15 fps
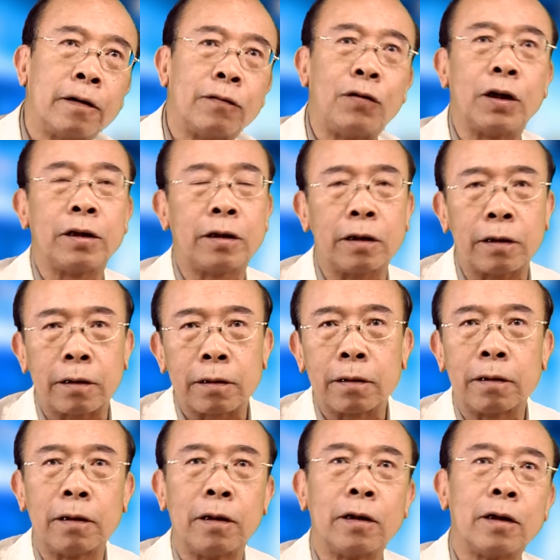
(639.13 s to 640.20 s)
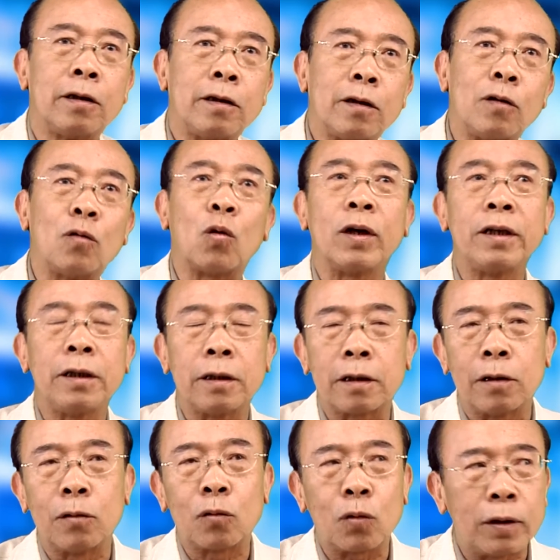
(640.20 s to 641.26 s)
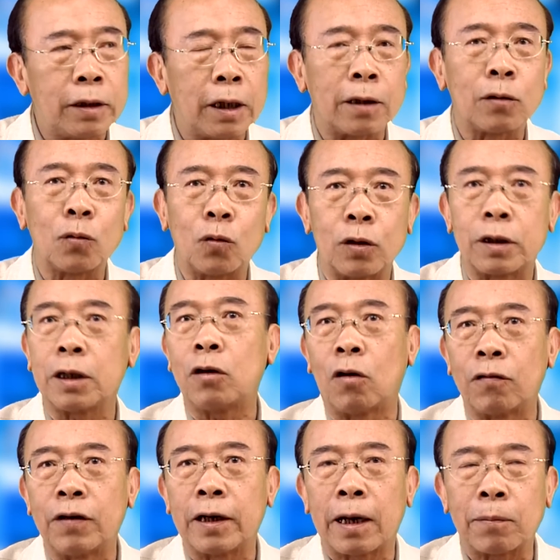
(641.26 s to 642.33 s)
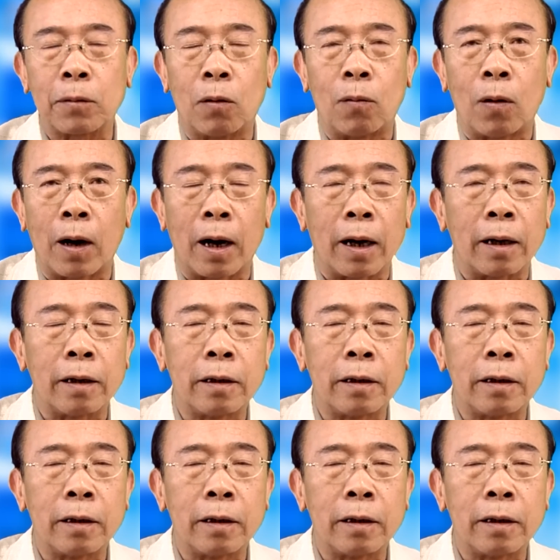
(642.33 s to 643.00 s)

viên chức những quân cựu quân nhân của chế độ Việt Nam Cộng Hòa